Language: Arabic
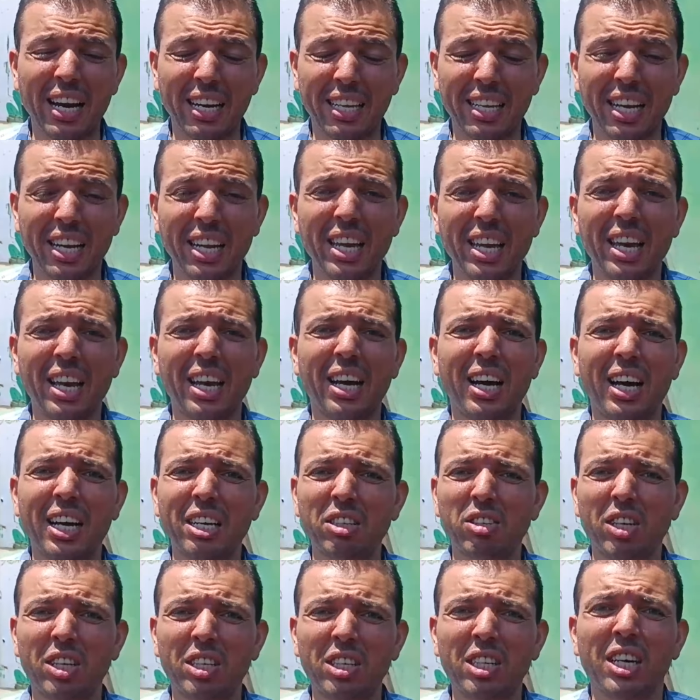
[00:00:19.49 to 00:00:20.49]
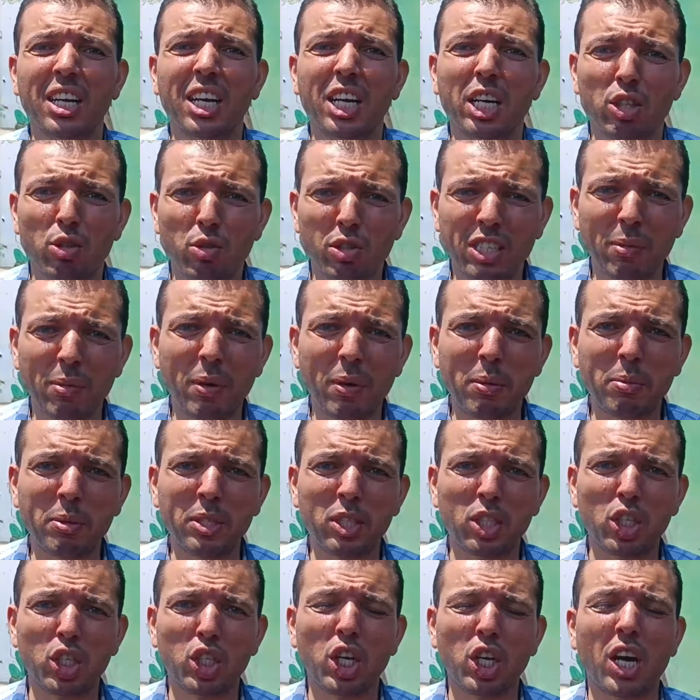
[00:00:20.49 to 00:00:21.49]
الكريهة أيضا
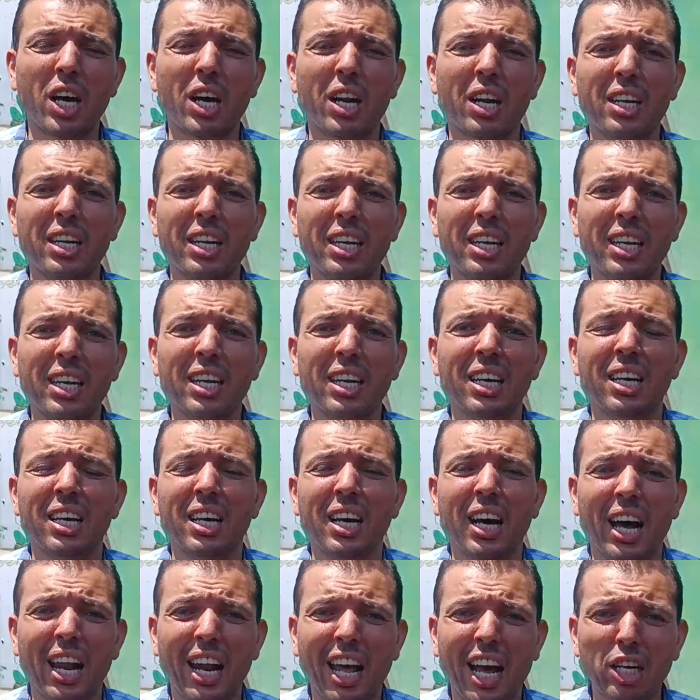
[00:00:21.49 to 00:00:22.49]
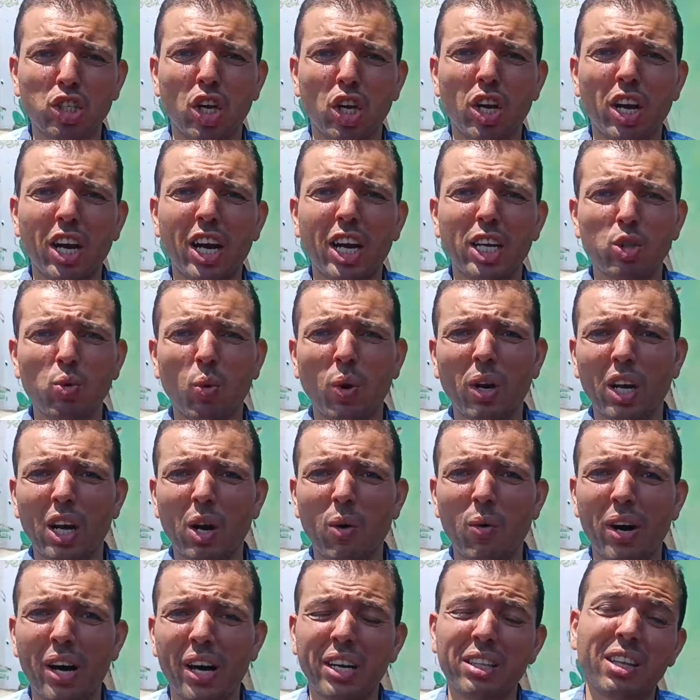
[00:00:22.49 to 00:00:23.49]
تسبب انتشار للحشرات
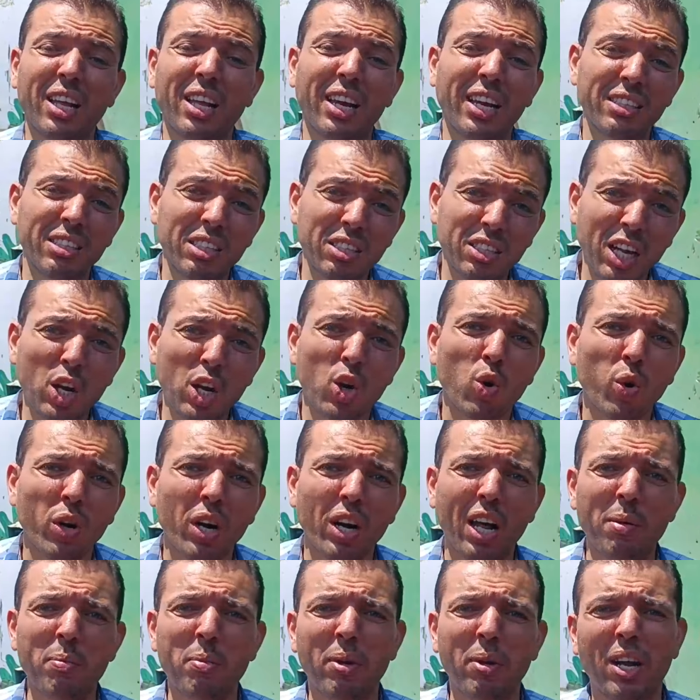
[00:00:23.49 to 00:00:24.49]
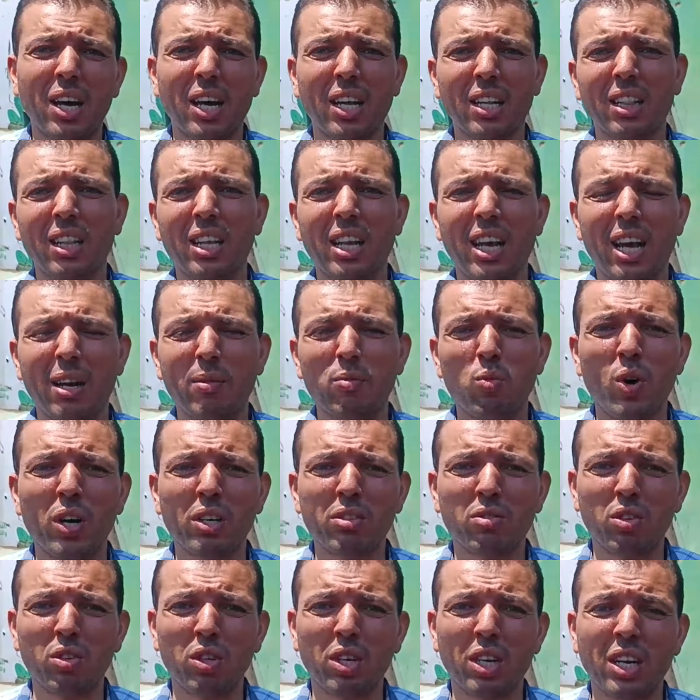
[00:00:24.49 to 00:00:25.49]
والقوارض التي تنقل الأمراض
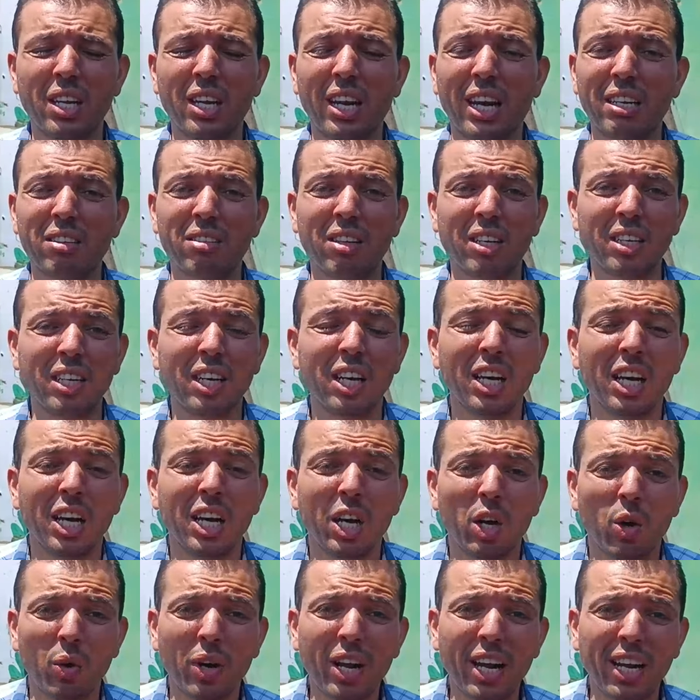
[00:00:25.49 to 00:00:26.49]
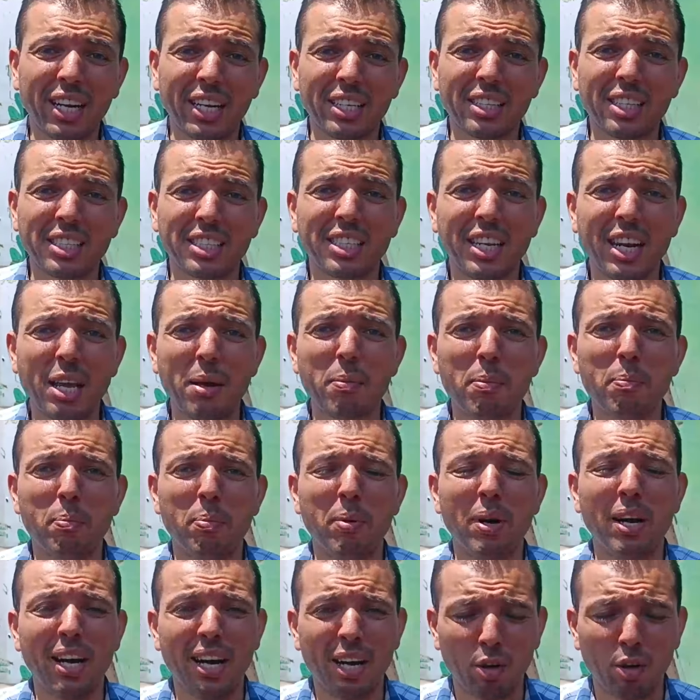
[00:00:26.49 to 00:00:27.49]
للمواطنين أيضا هناك تسريب
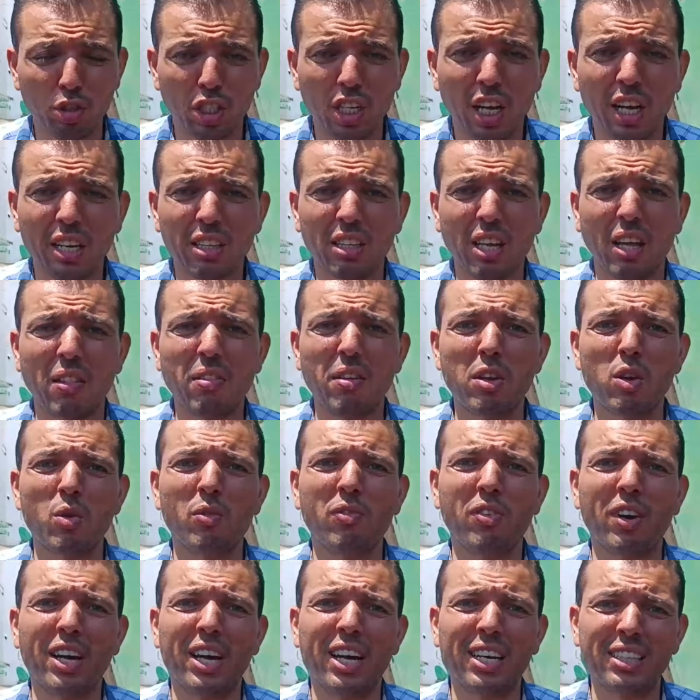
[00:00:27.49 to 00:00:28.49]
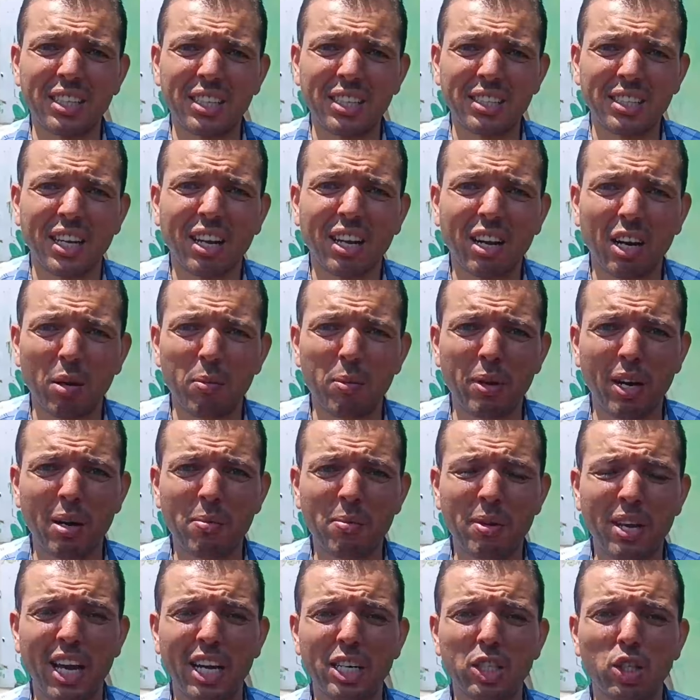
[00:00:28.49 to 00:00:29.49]
حصارة هذه النفايات تتسرب
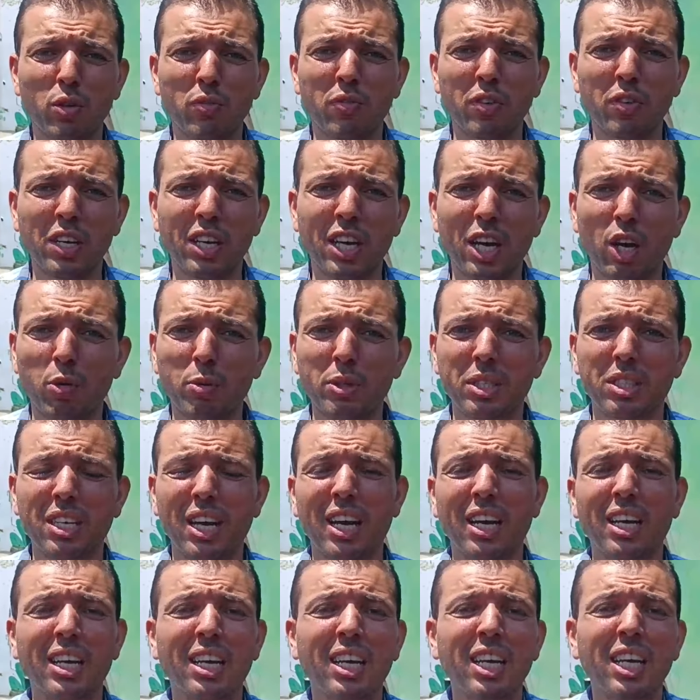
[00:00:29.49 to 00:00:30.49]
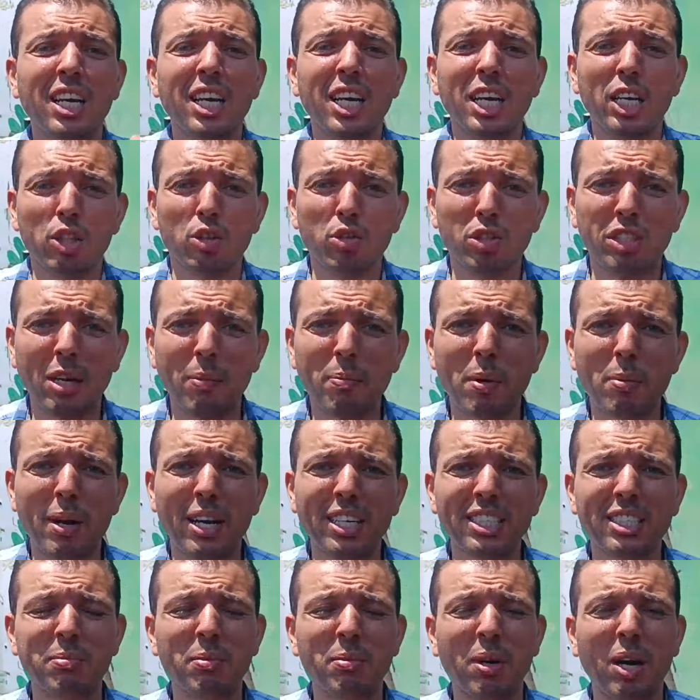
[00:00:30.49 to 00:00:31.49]
إلى المياه الجوفية وبالتالي
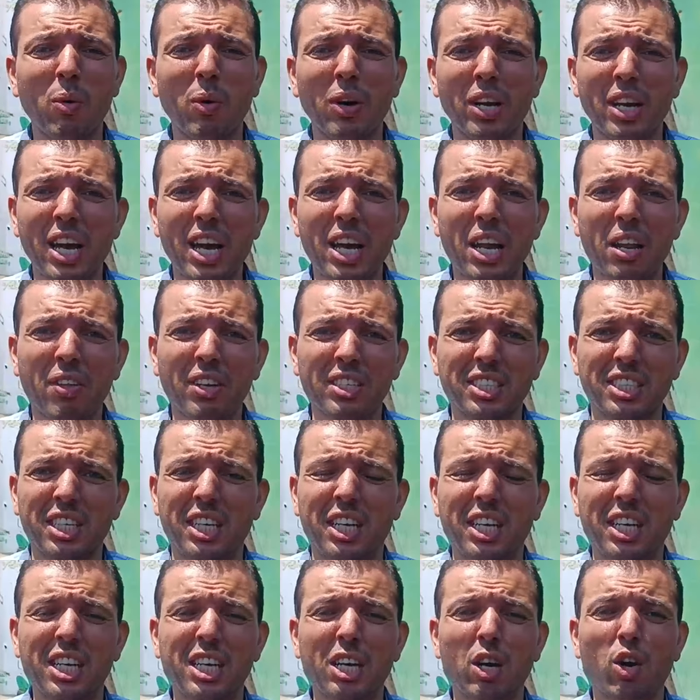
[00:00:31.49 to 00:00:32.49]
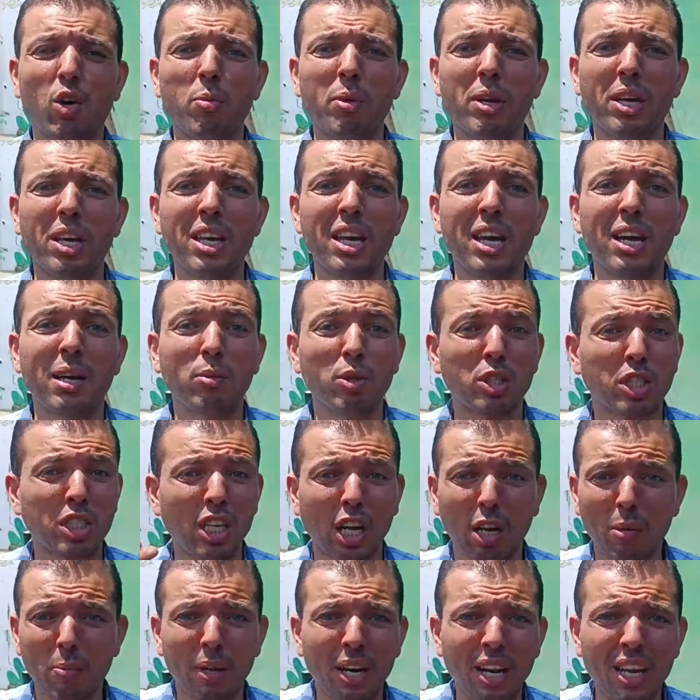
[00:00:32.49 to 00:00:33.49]
تسبب أزمة وكارثة صحية وبيئية
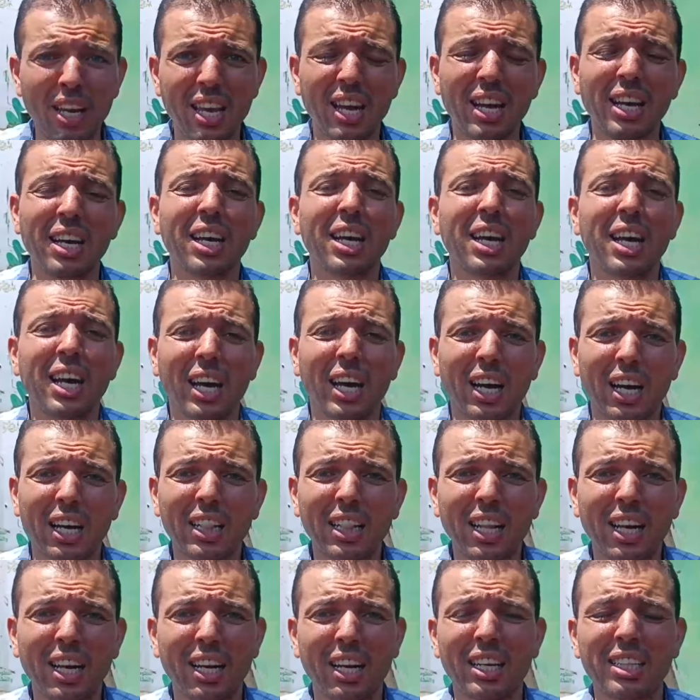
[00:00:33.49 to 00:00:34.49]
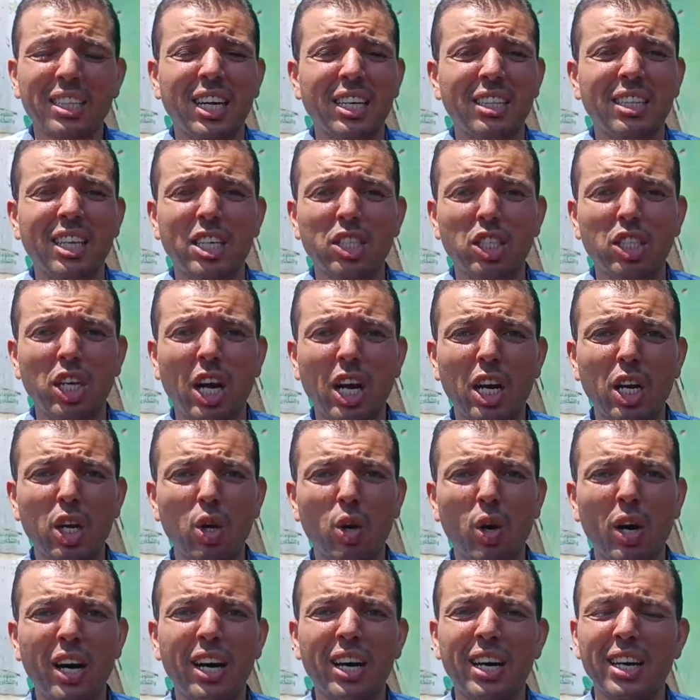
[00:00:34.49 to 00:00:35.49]
مستقبلية قد لا قد يحتاج
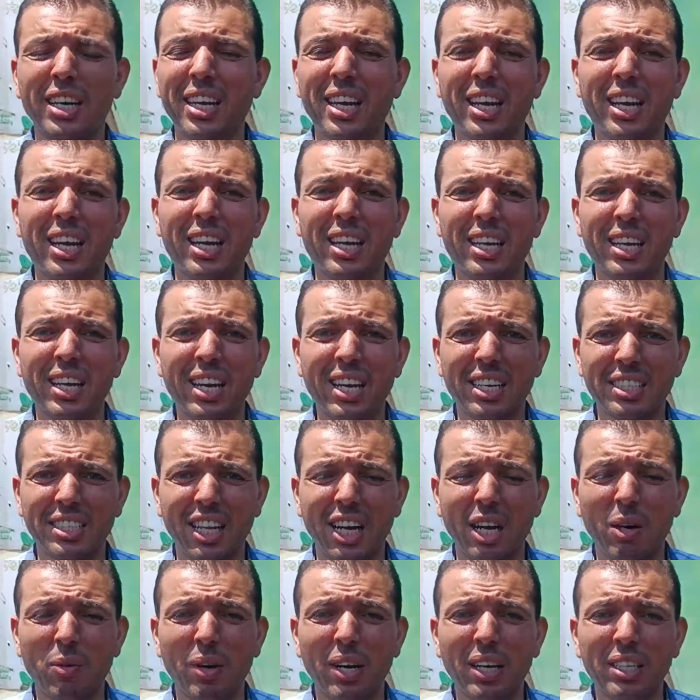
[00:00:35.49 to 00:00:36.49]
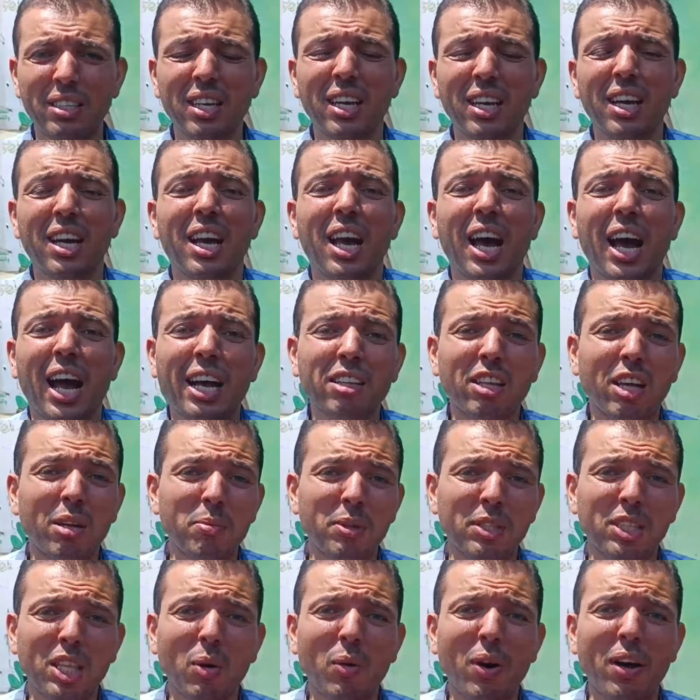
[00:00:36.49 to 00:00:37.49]
حلها إلى إلى سنوات
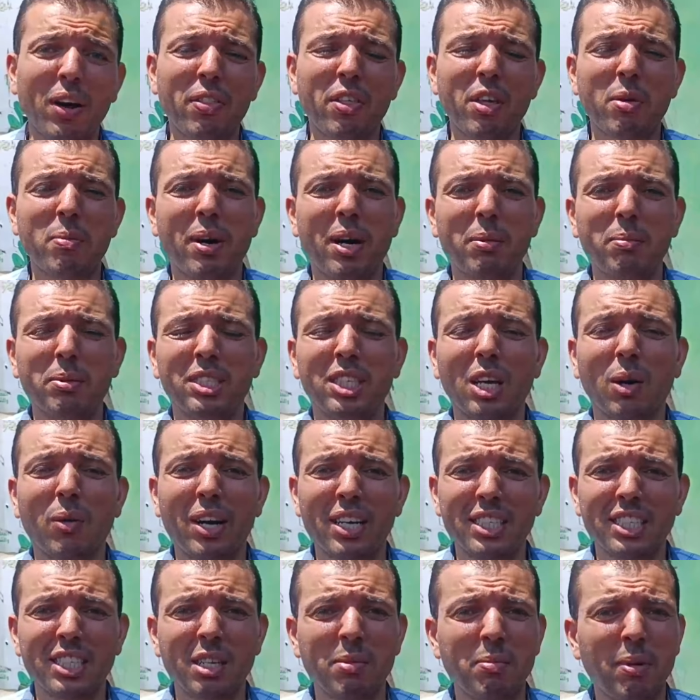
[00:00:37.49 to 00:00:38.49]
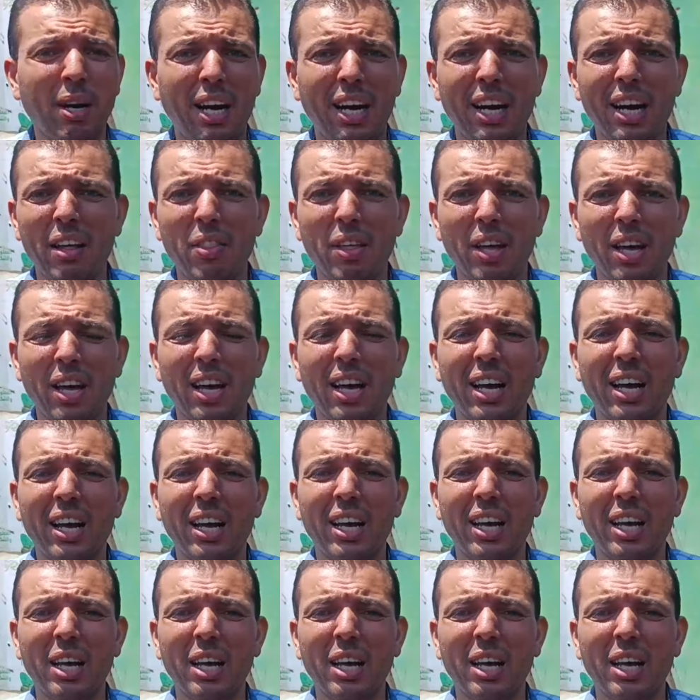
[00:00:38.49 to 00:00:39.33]
أيضا بالتوازي مع بالتوازي مع هذا